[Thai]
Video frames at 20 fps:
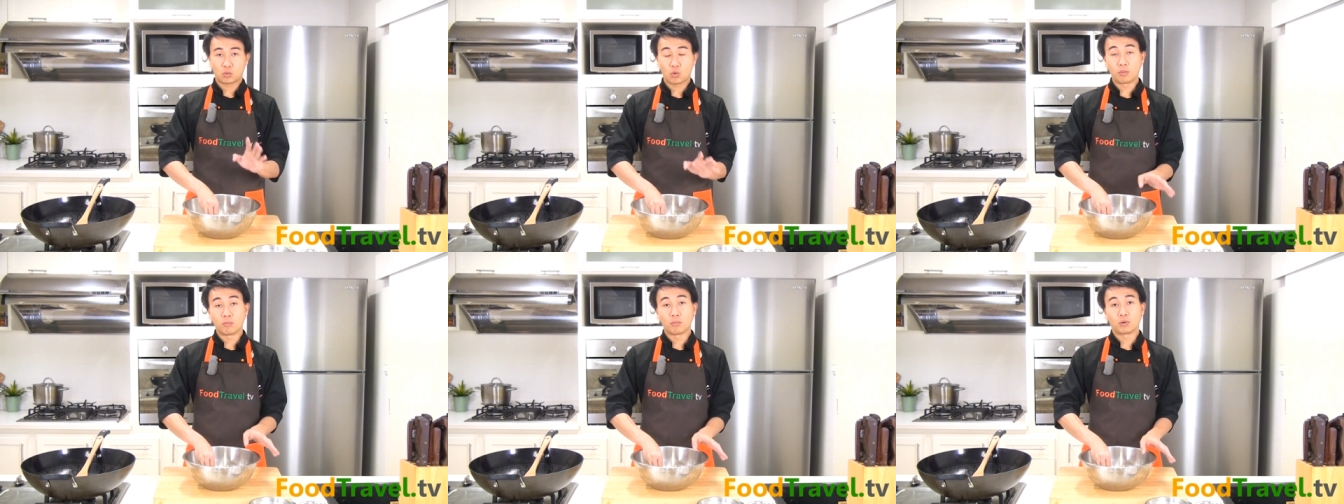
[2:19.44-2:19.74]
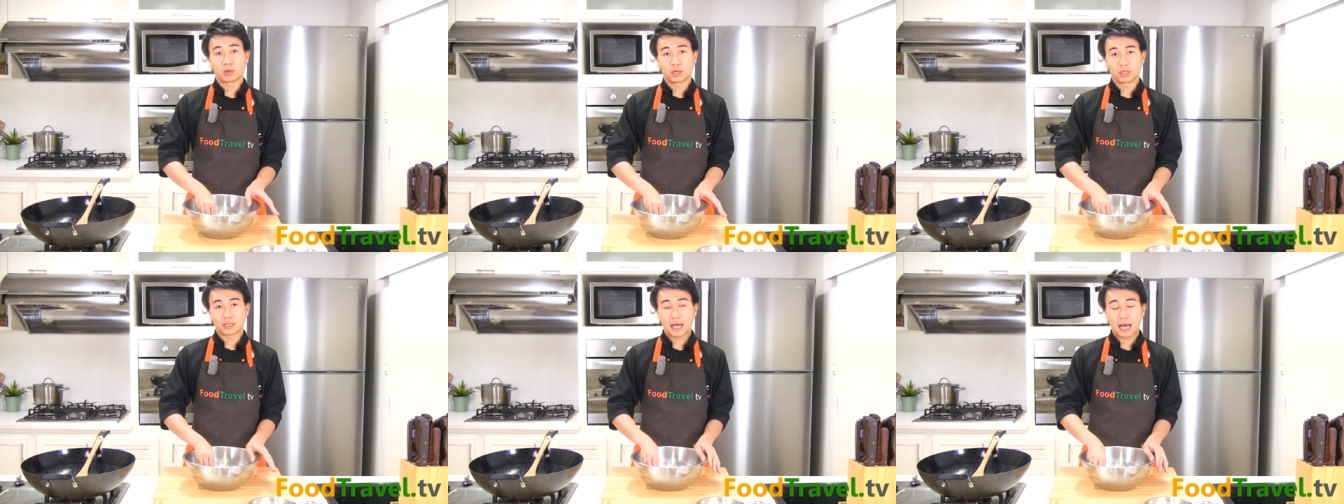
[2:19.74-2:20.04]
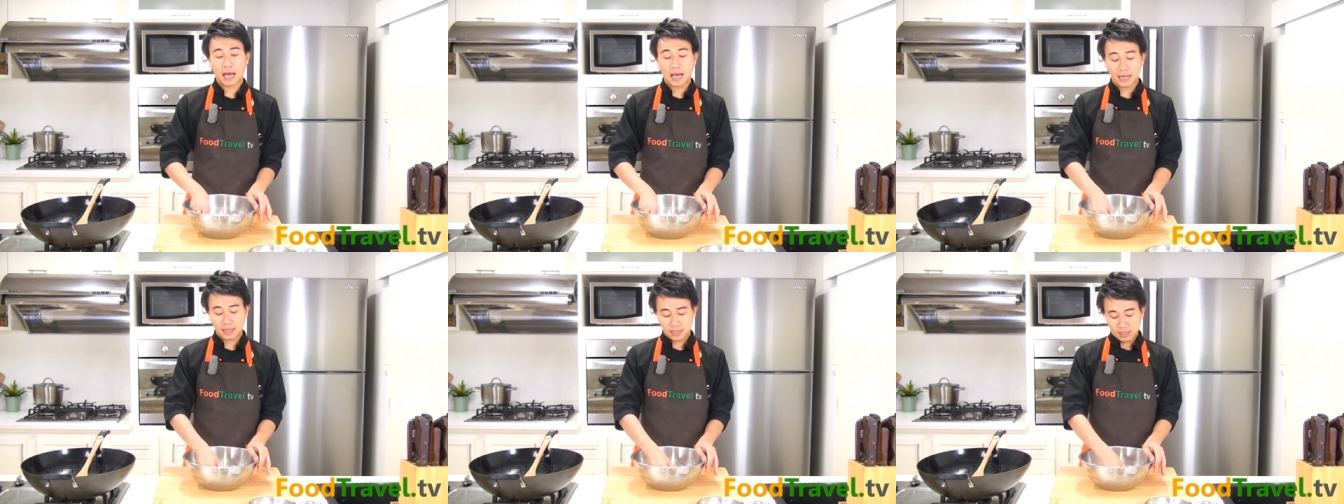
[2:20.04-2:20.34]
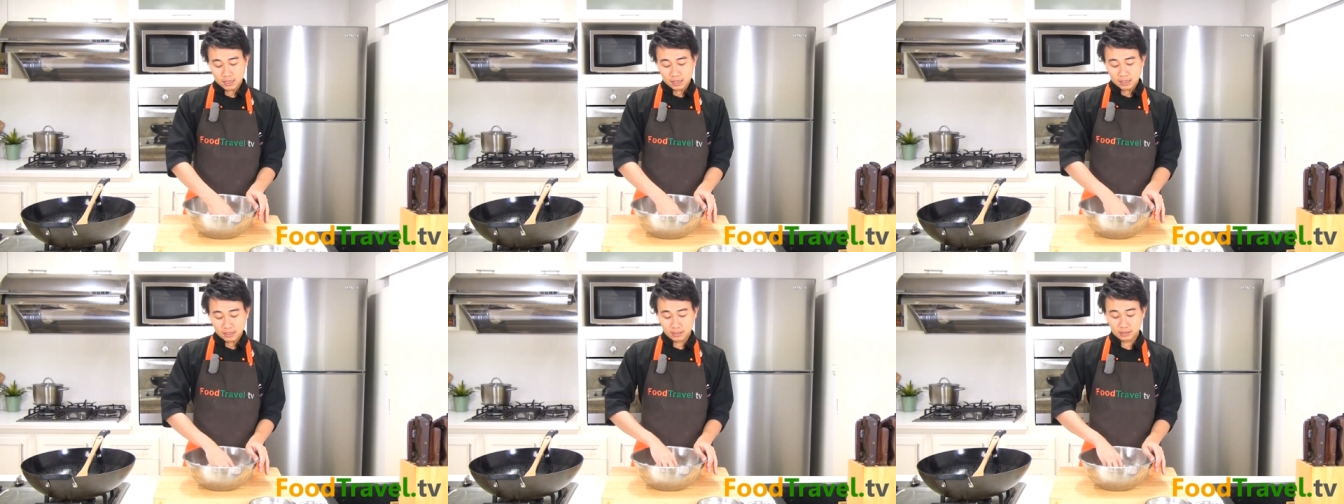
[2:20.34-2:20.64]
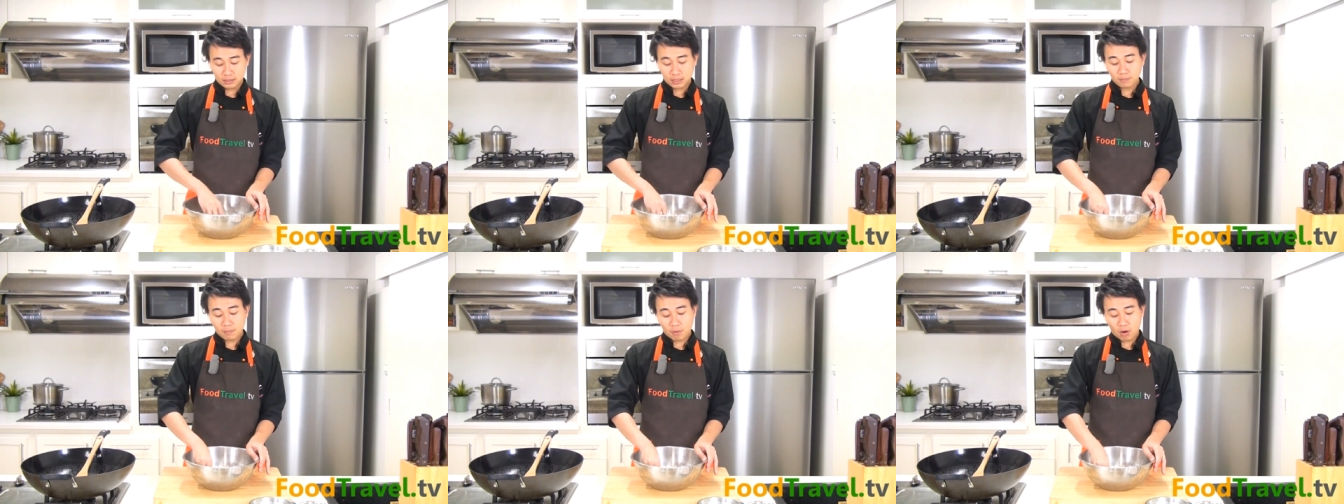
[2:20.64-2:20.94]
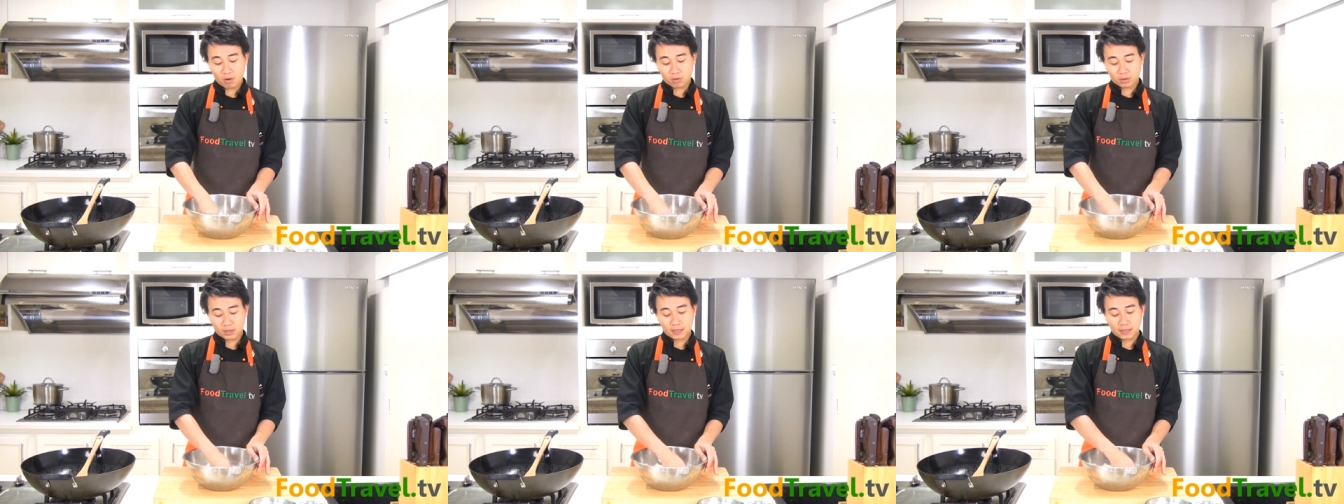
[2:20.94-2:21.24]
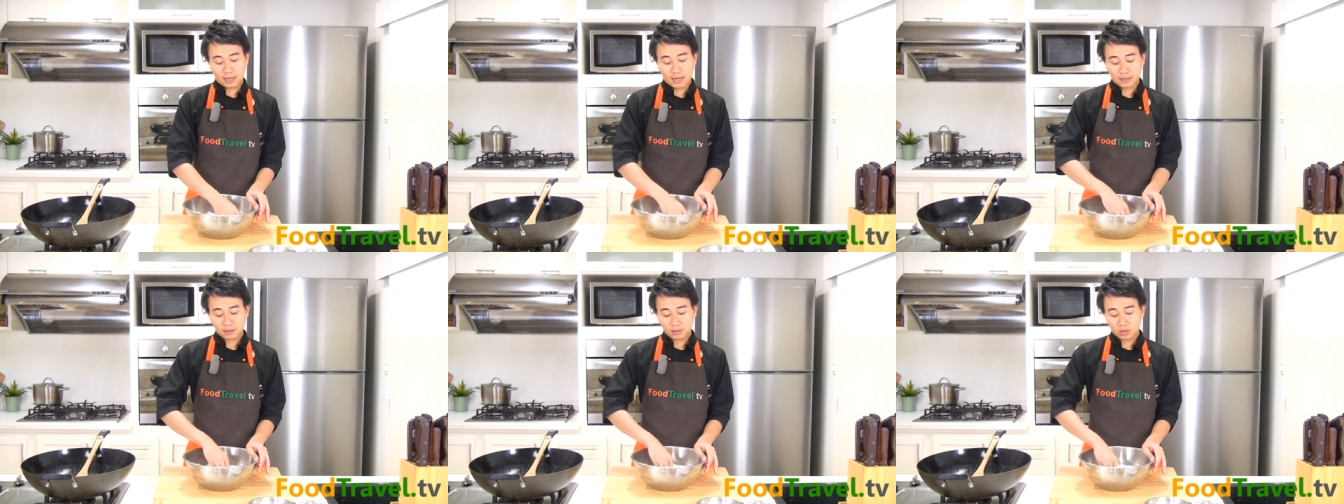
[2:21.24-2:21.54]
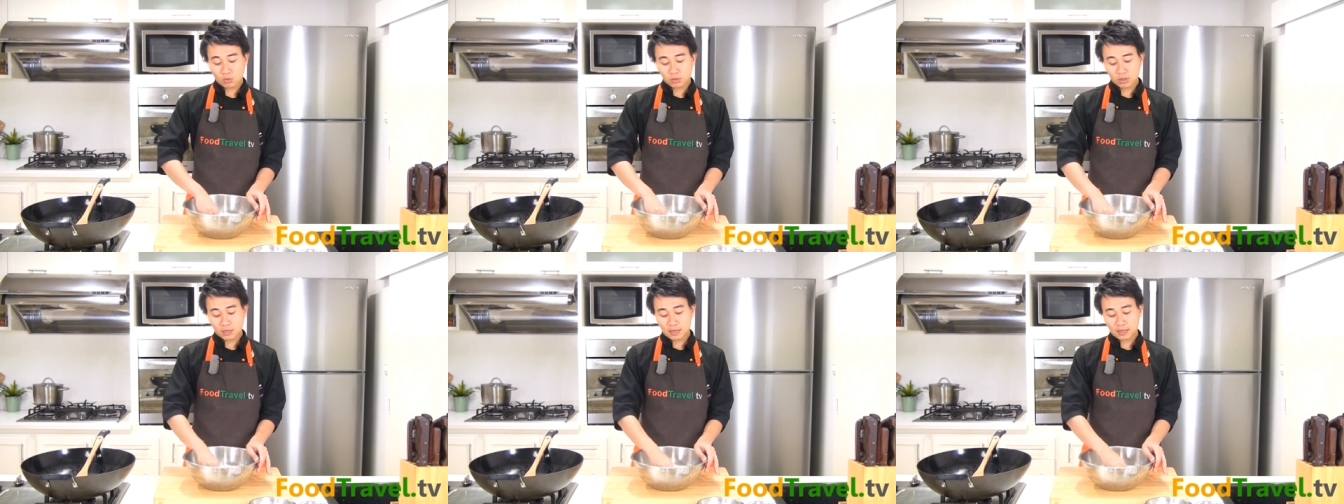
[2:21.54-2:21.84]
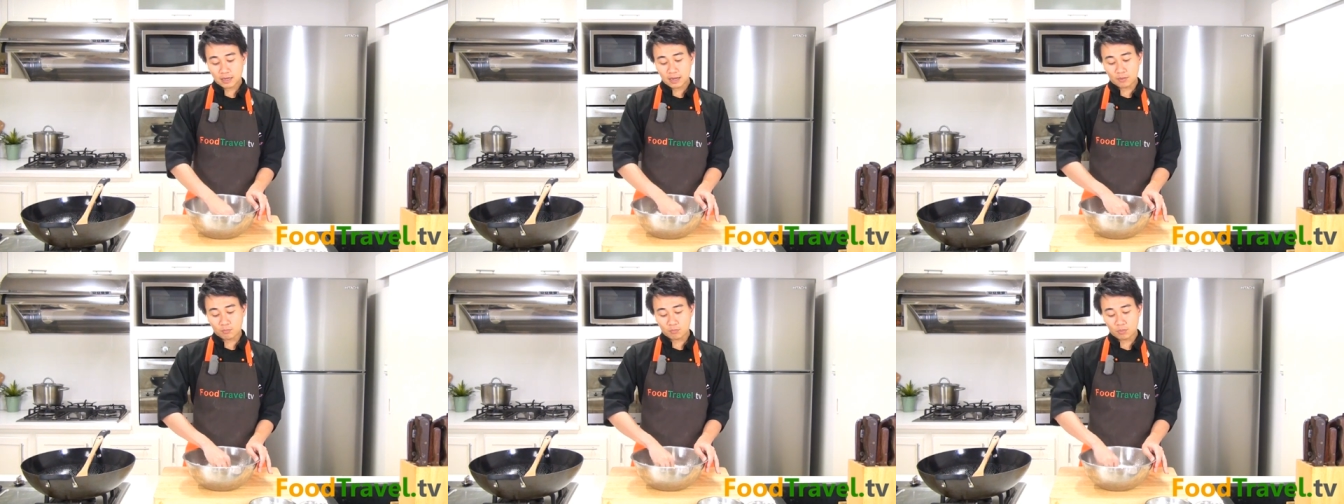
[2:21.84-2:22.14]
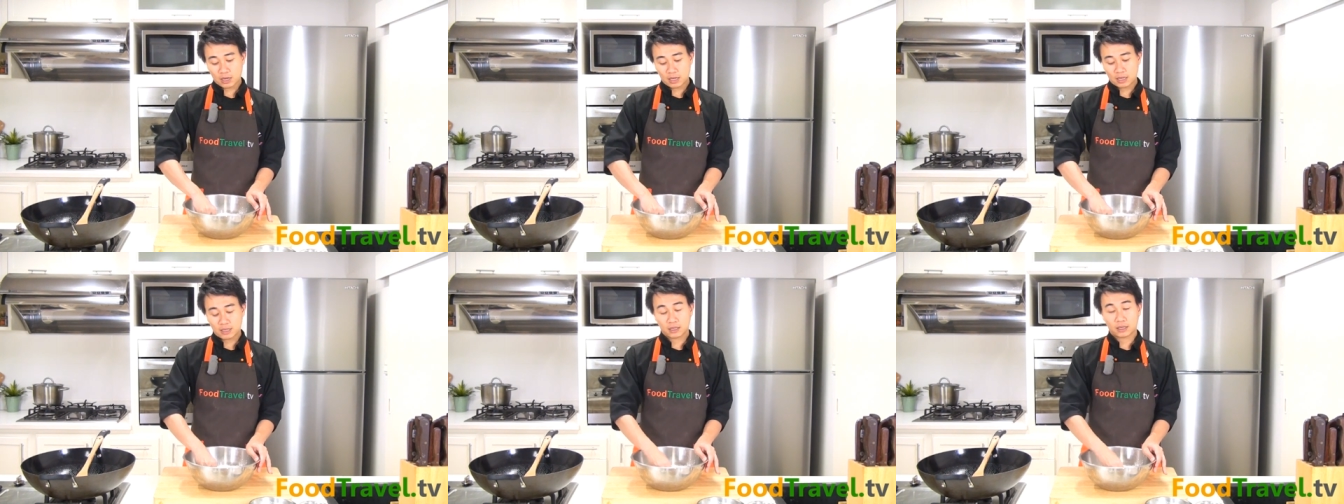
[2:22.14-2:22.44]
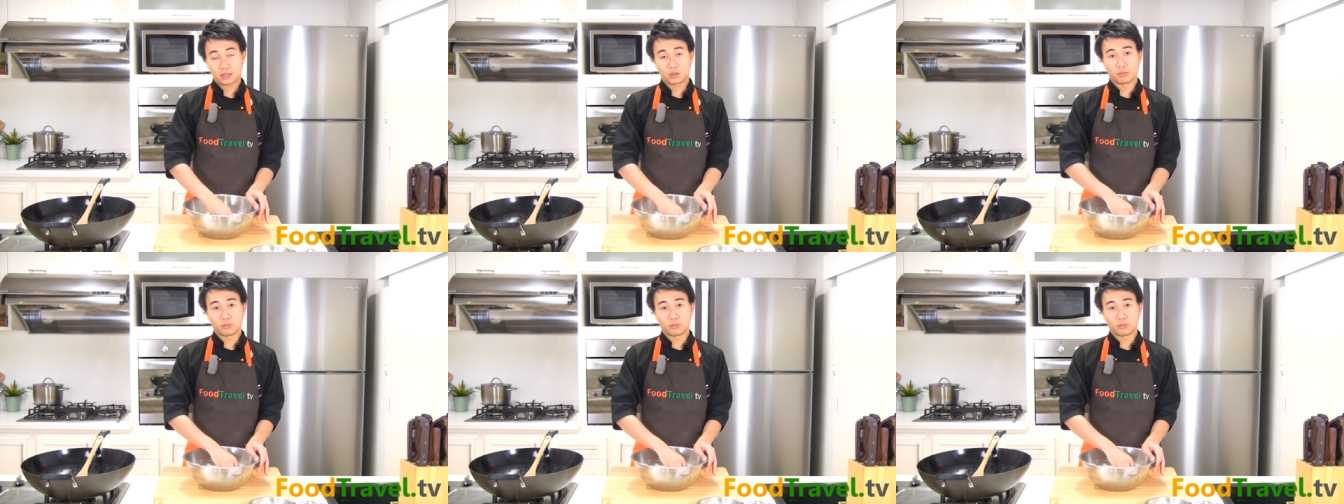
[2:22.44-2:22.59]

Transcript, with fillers: กวนบนกระทะอย่างที่บอกในข้างต้นนี่นะครับว่า